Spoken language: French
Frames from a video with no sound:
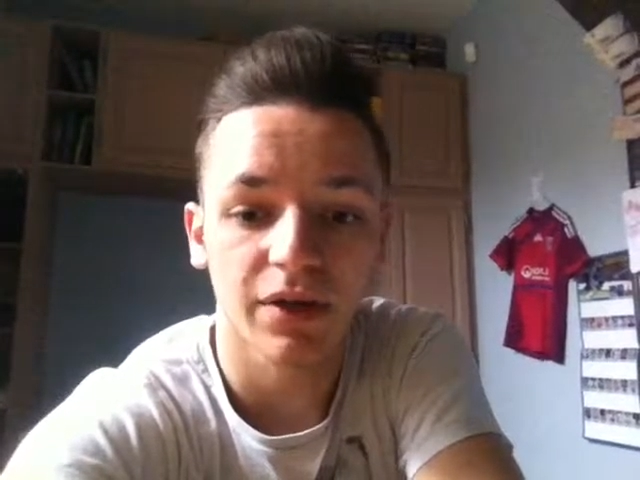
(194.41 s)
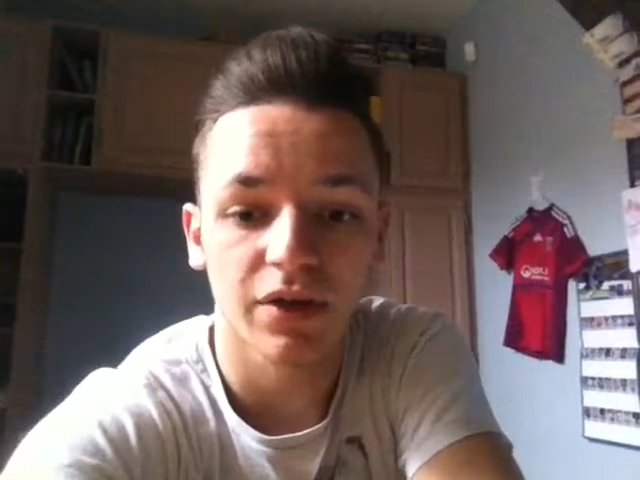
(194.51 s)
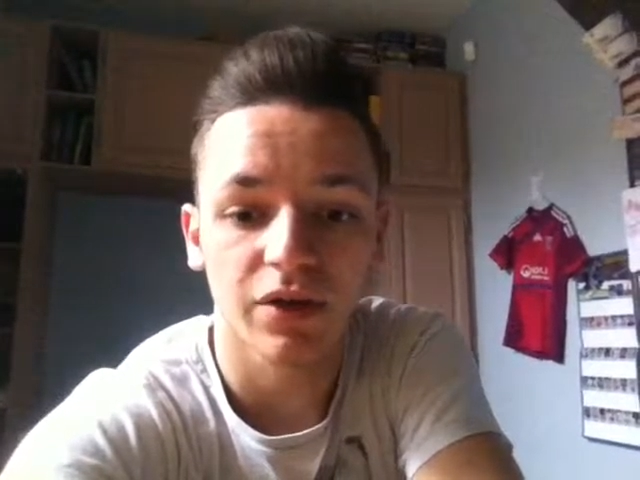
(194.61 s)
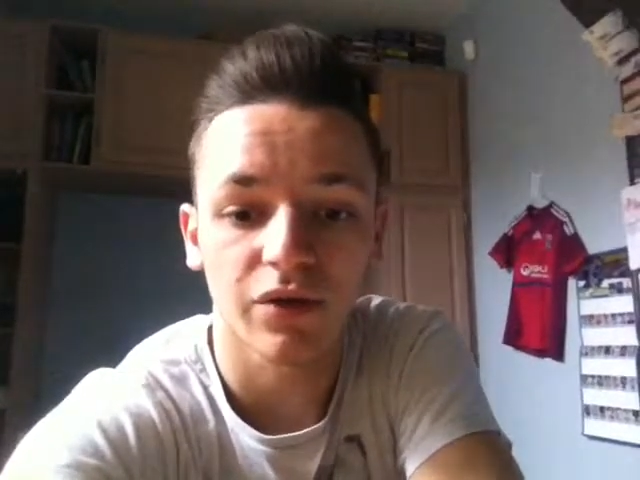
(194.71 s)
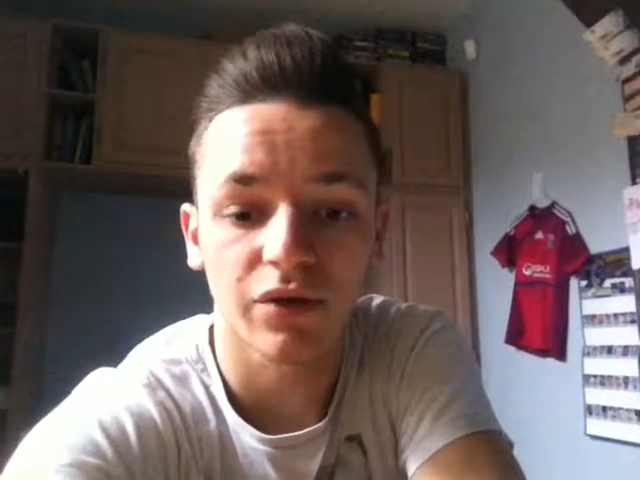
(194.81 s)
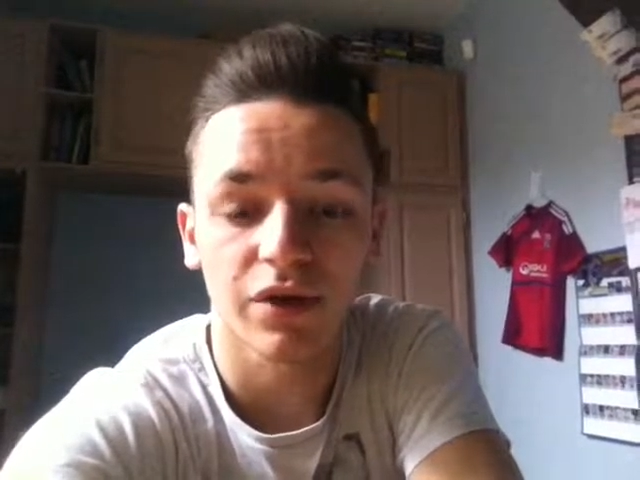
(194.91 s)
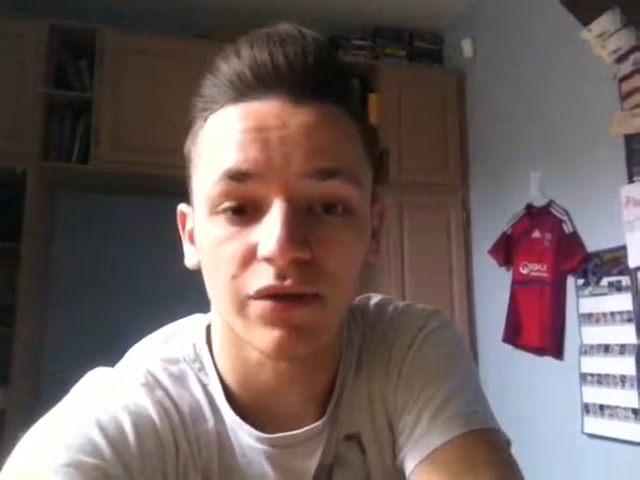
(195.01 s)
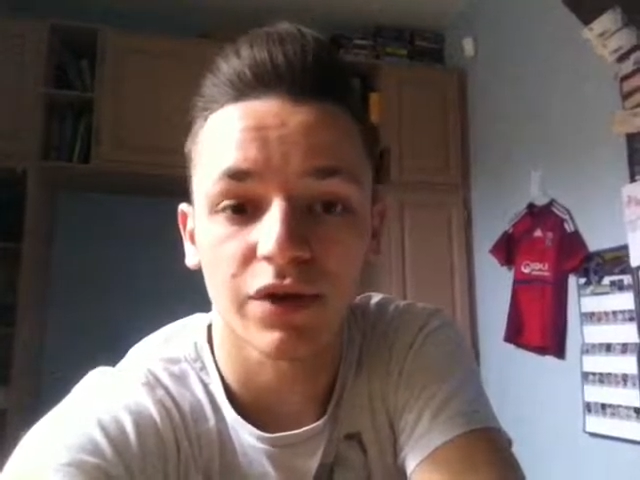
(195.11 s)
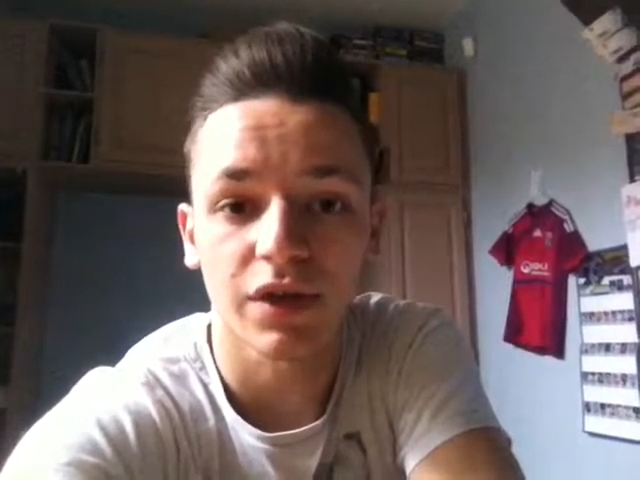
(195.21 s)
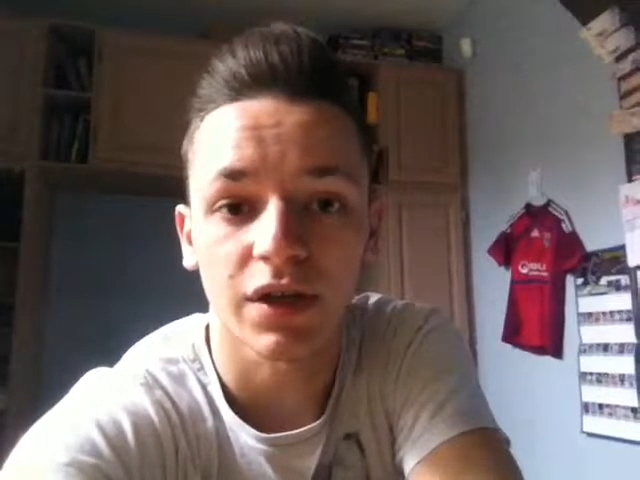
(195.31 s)
euh, ouais,
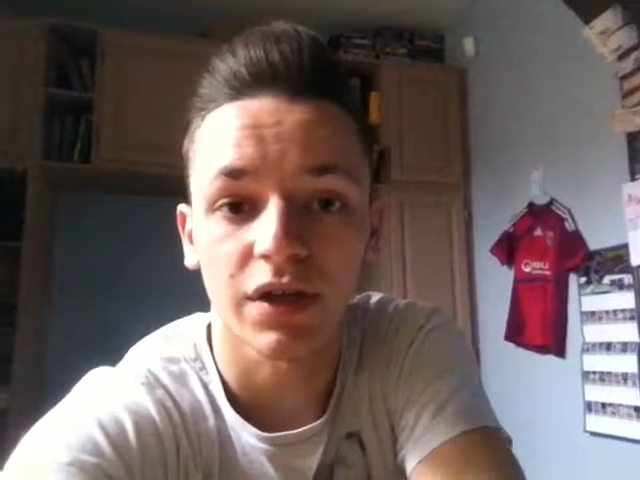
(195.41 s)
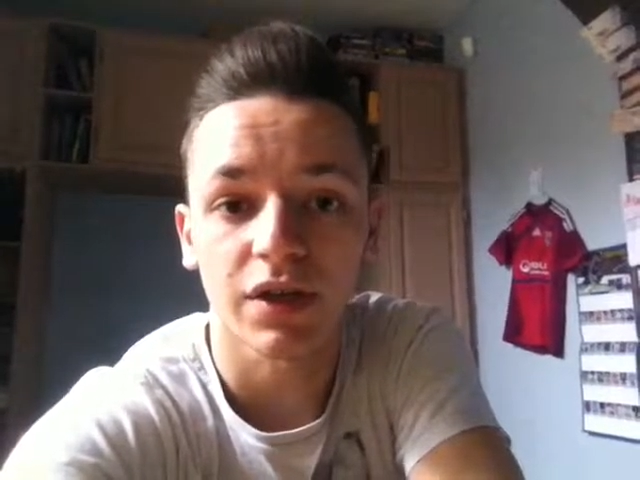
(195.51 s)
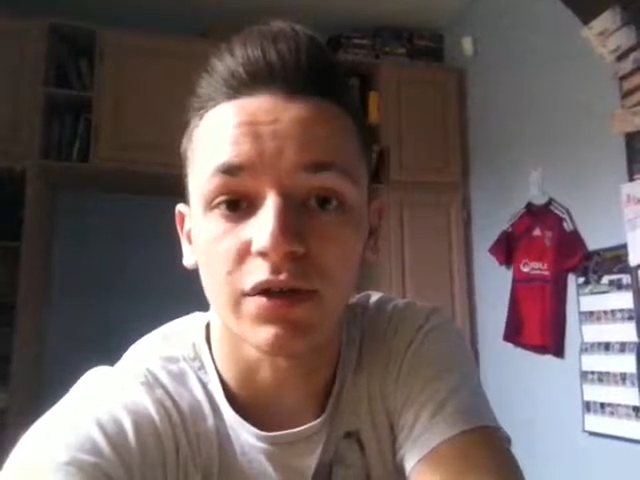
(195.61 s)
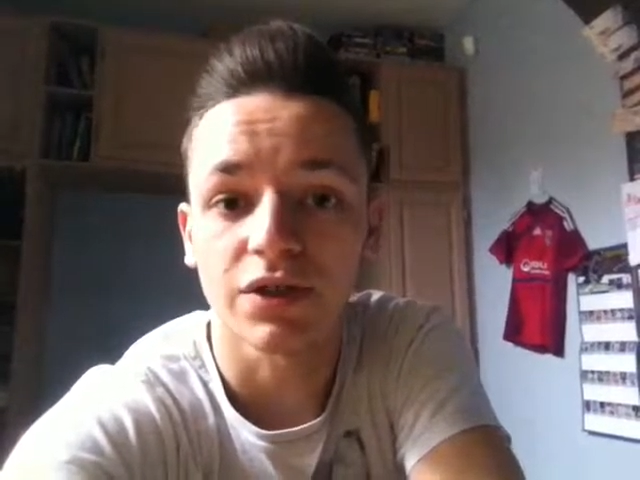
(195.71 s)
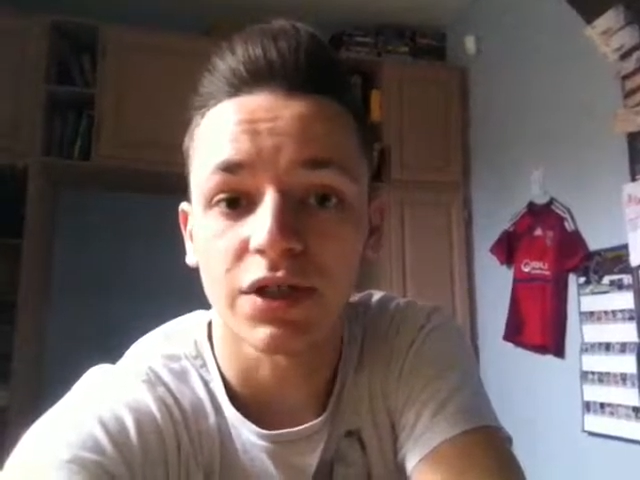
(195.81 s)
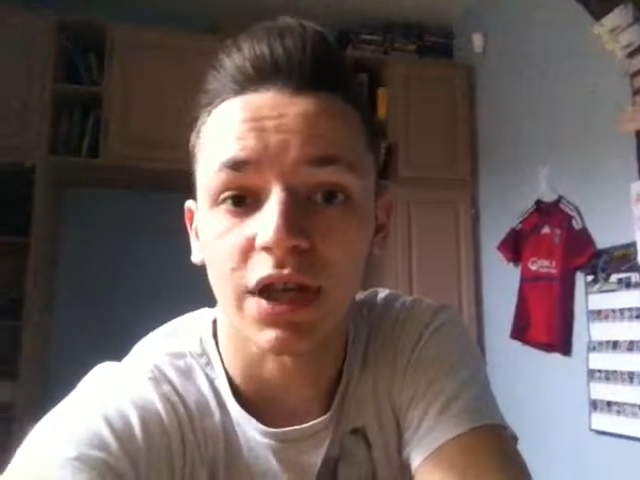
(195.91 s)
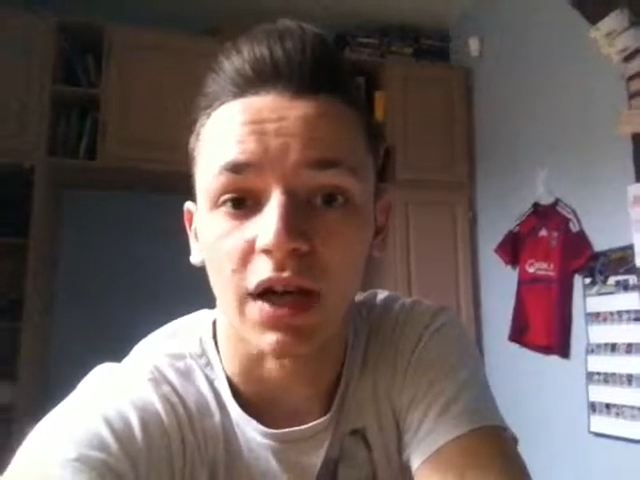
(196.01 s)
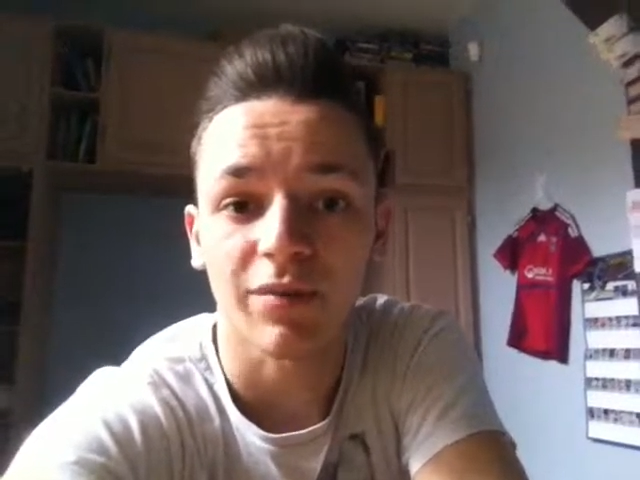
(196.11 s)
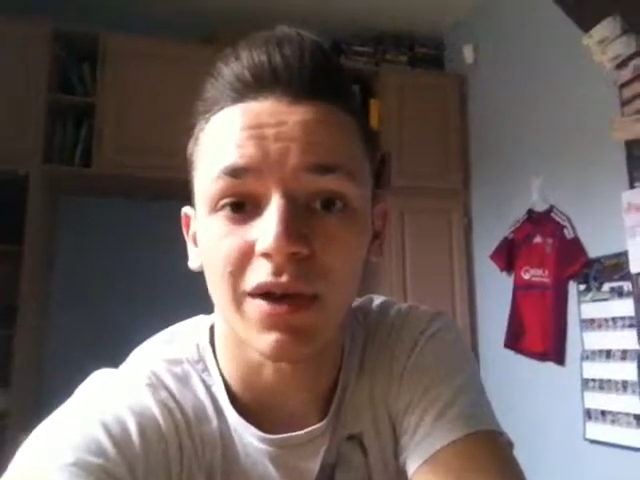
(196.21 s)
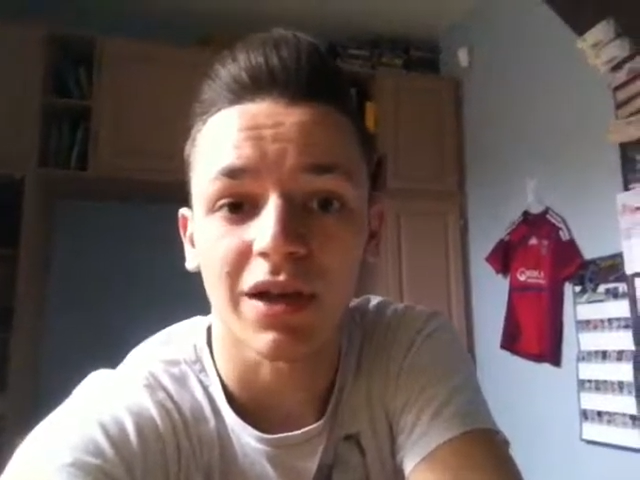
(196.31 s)
vu qu'il y, a aussi
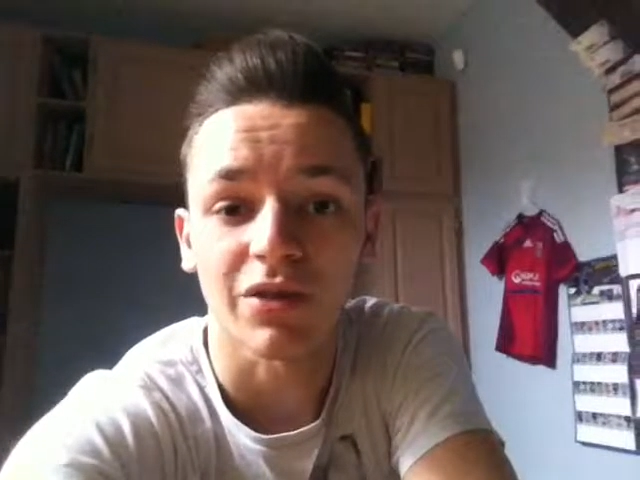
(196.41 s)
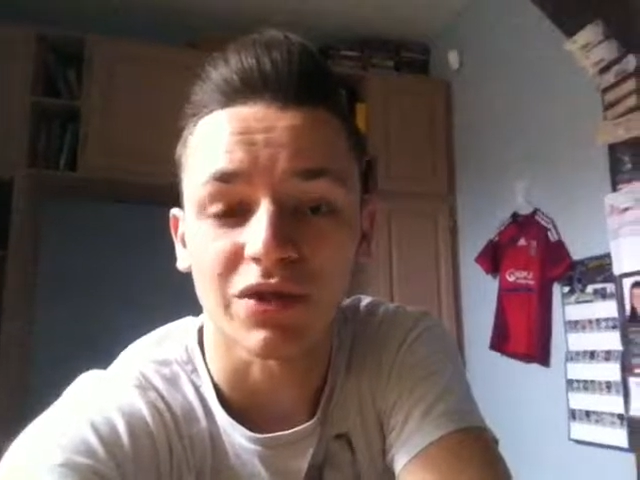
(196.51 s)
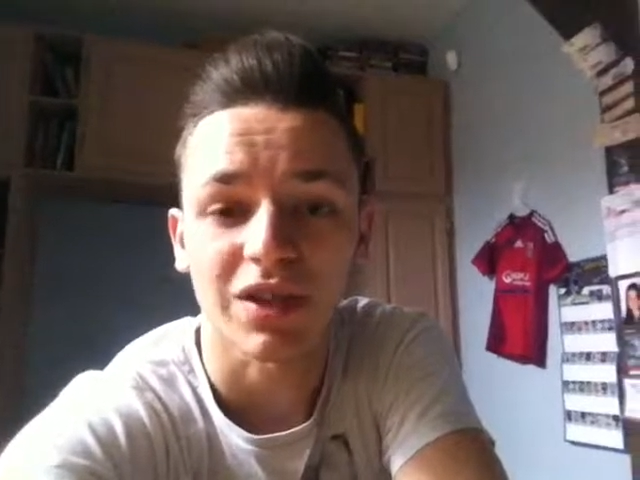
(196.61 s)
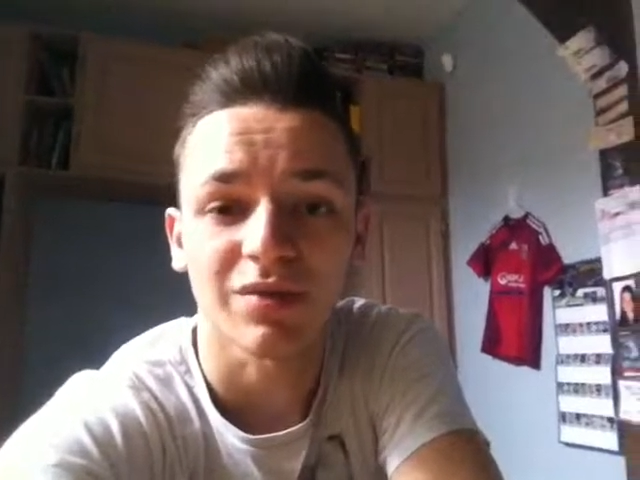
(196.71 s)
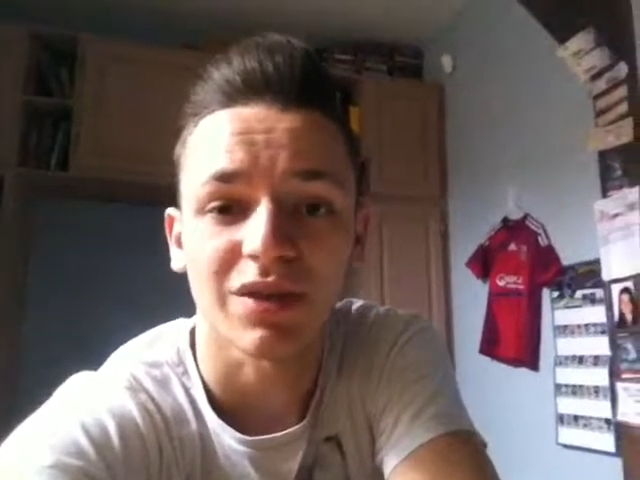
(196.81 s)
Gareth Bale et tout ça,